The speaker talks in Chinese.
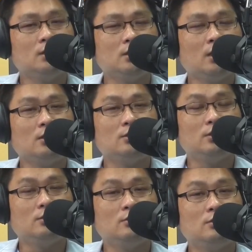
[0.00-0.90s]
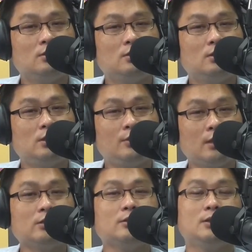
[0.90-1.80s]
在就即几当
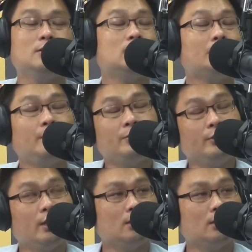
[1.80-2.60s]
上前就是陈碧伟啦，陈